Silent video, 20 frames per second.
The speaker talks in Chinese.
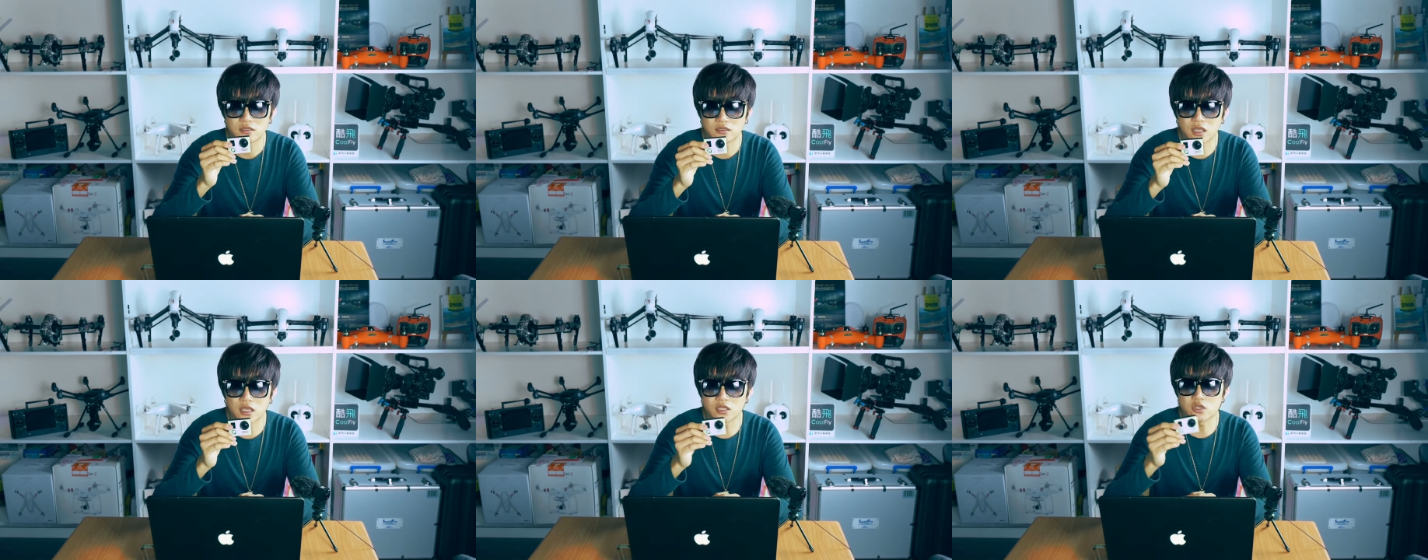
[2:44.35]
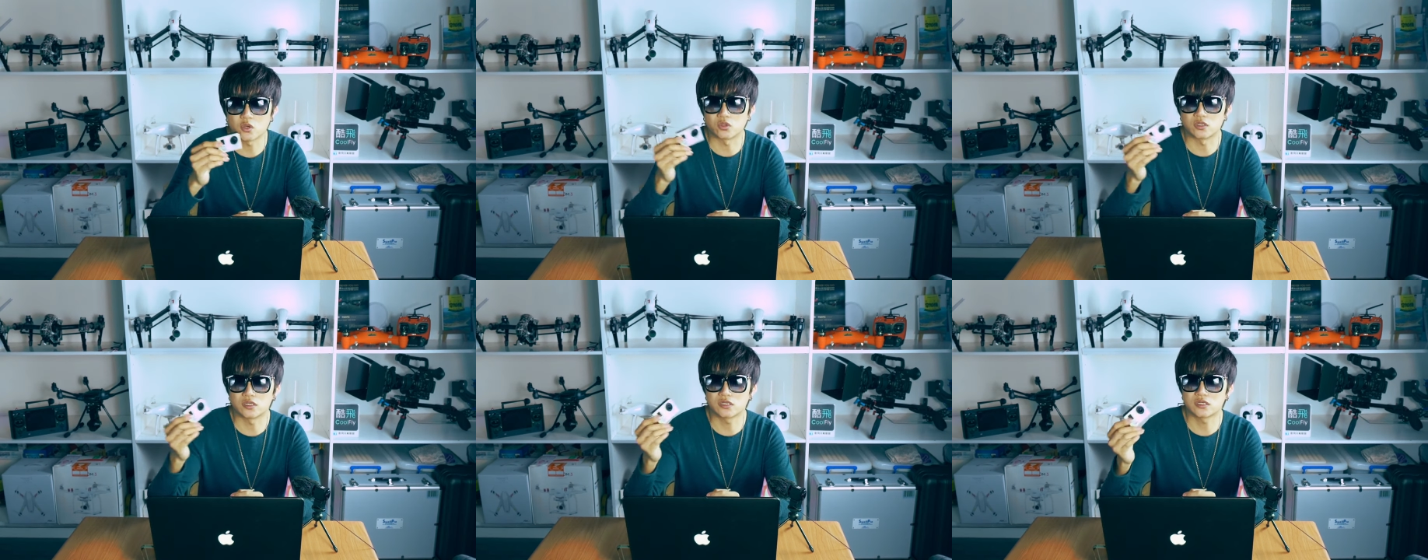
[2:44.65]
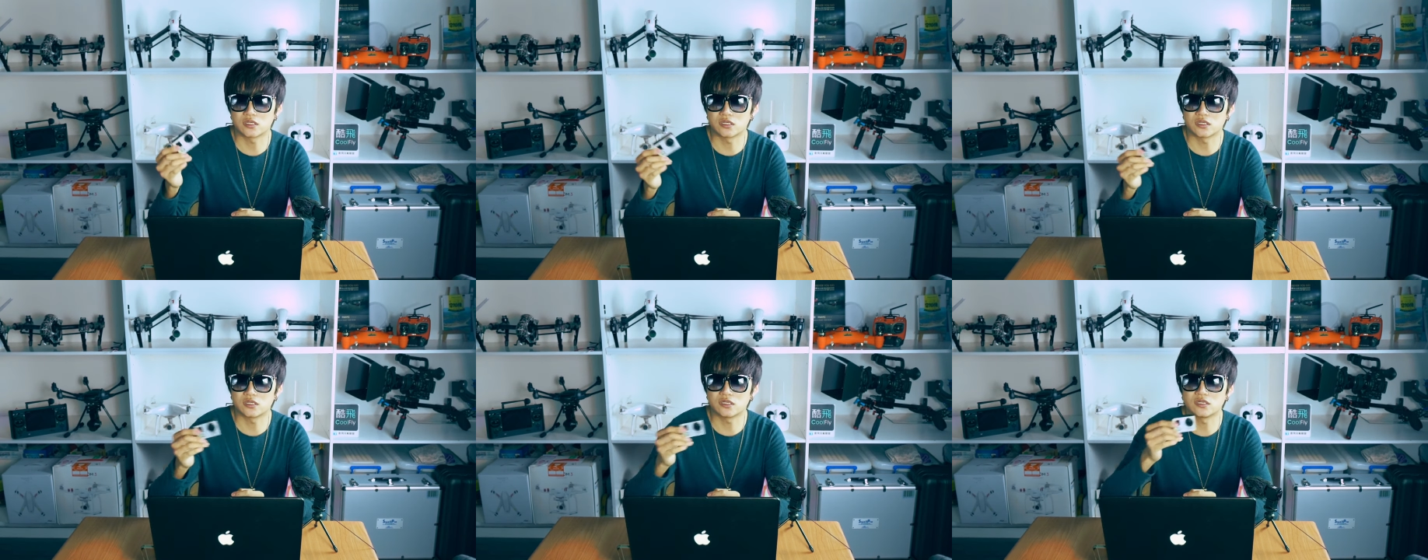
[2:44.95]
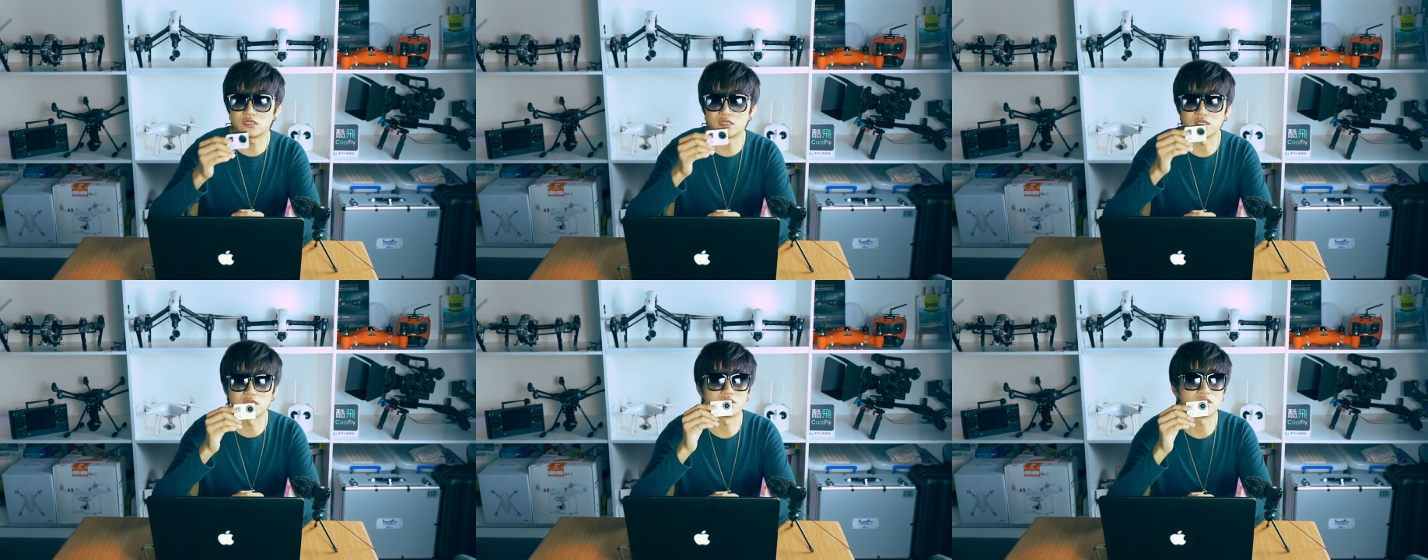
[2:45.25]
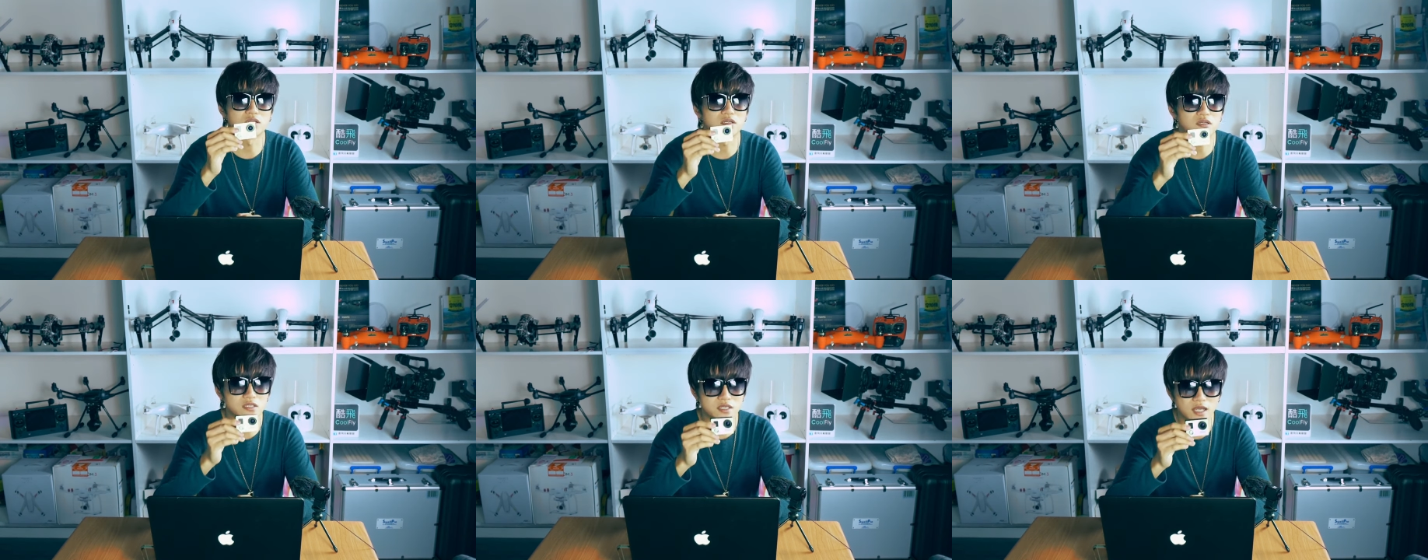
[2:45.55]
它有的是自己
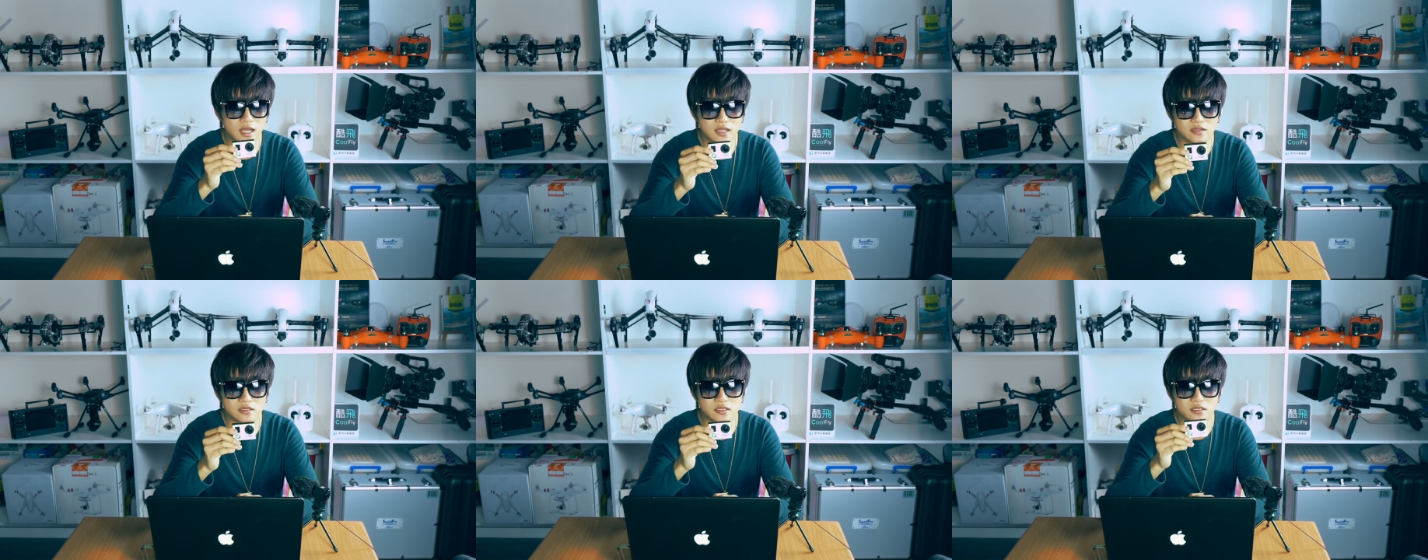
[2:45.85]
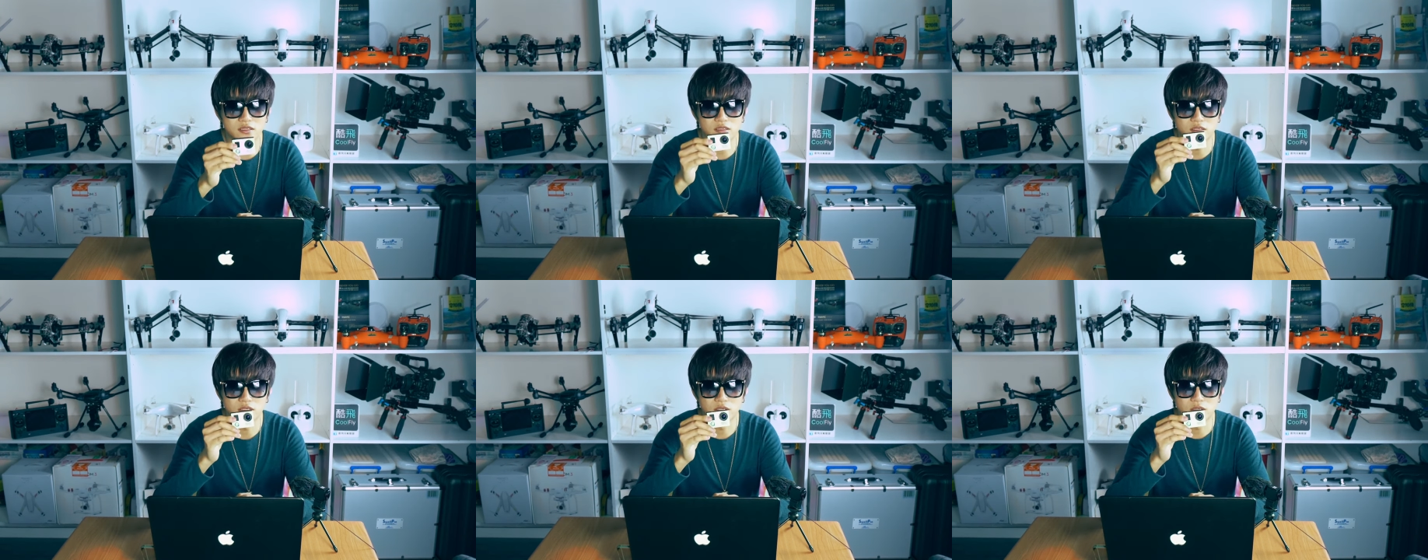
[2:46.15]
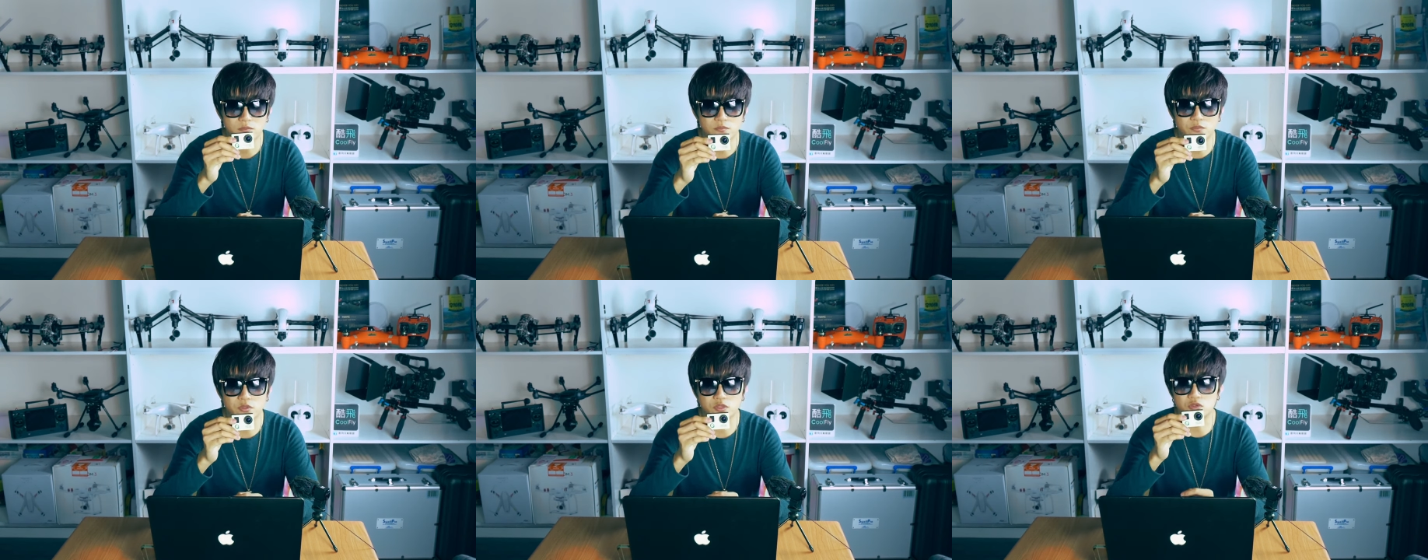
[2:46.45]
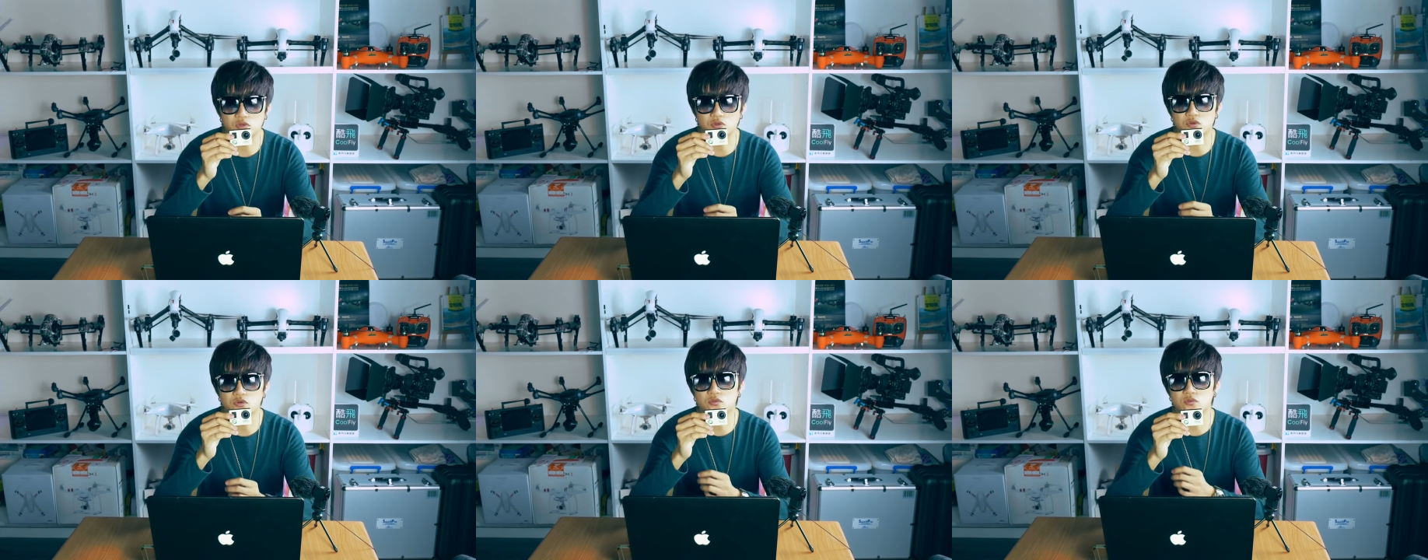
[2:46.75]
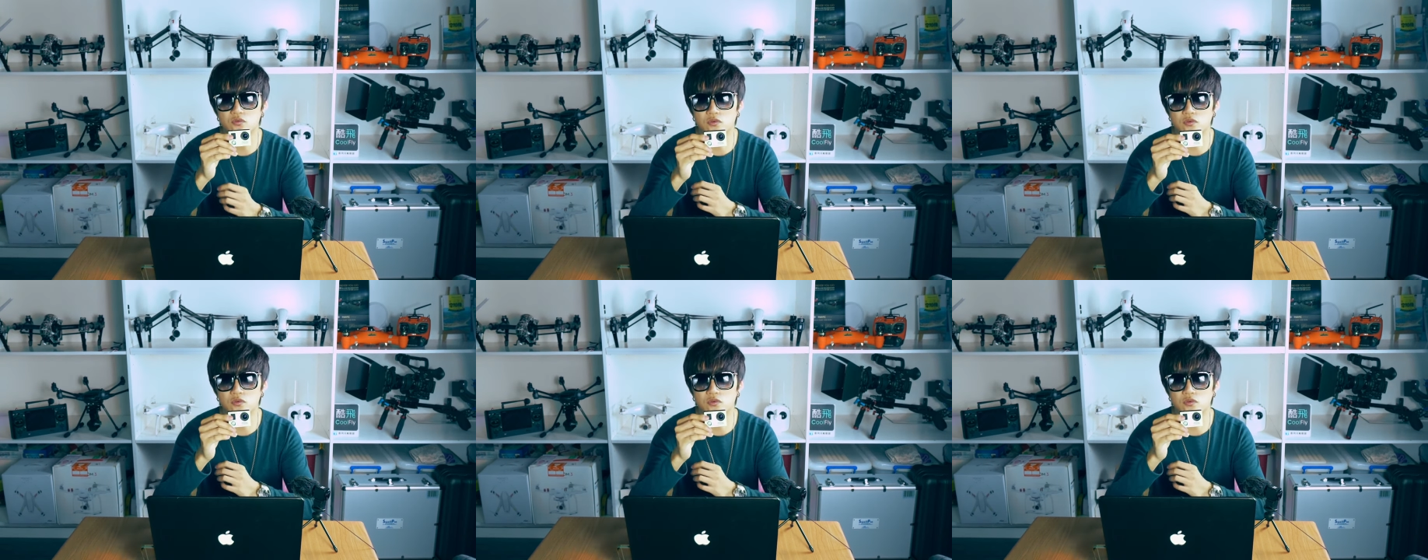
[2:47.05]
生产的，比如